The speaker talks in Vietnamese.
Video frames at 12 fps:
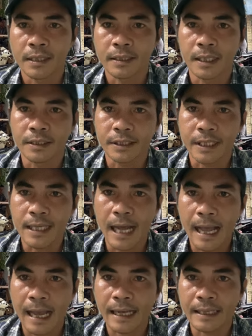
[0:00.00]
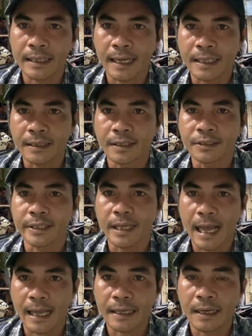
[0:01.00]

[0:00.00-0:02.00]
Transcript: nghệ sĩ hài này nghệ sĩ hài